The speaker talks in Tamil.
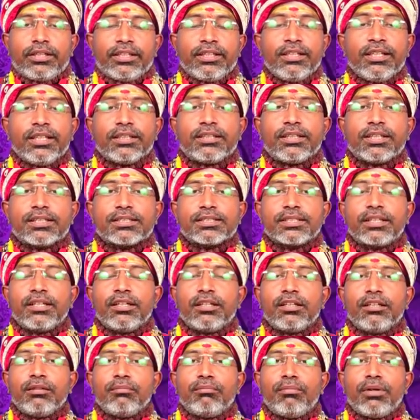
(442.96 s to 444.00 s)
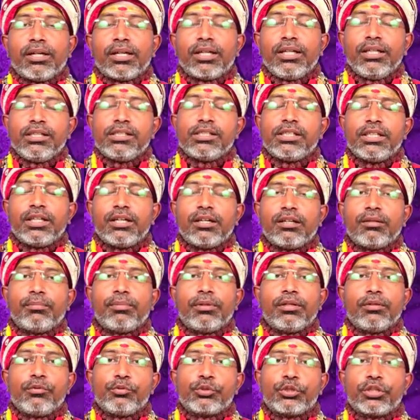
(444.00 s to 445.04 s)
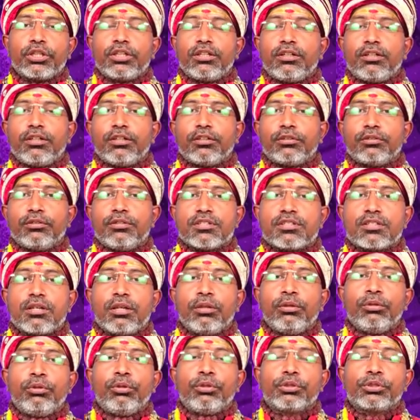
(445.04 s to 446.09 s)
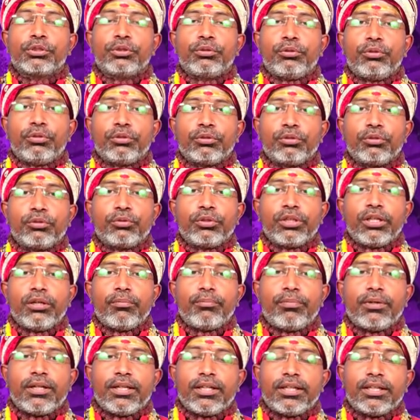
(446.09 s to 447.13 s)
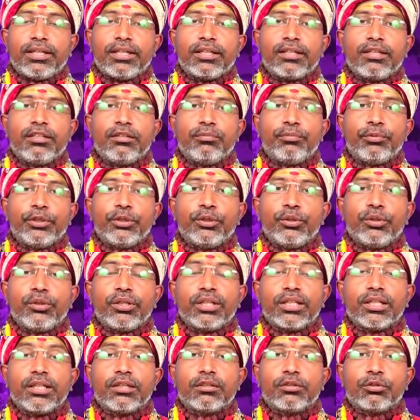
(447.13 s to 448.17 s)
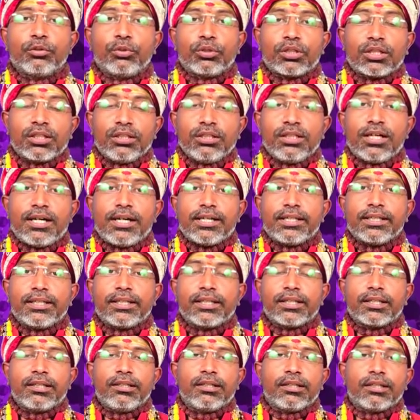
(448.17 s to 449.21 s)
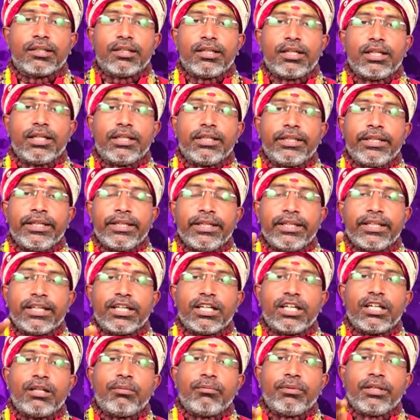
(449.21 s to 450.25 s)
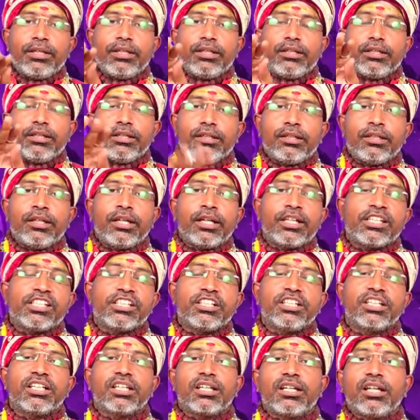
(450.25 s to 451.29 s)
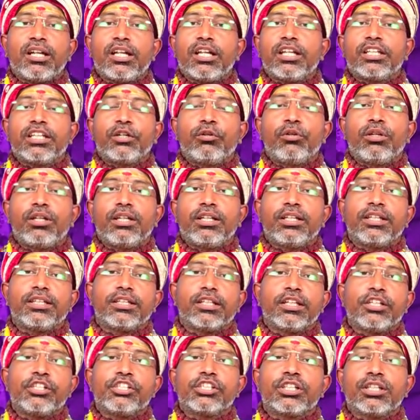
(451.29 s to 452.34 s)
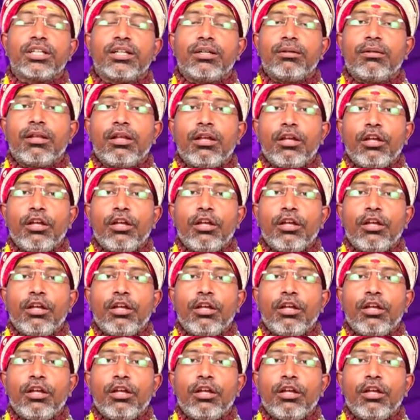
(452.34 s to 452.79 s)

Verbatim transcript: இல்லத்தரசிகளுக்கு மகிழ்ச்சியான பல விஷயங்கள் நடக்கும் சந்தோஷம் கொடுக்கக்கூடிய பல இடங்களுக்கு போயிட்டு வரீங்க தொடர்ந்து ஆறு கிரகம் இருக்கிறனால நீண்ட காலமாக நினச்சிட்டு இருக்கிற நல்ல தகவலாம் நீங்கள் தெரிஞ்சுக்கலாம்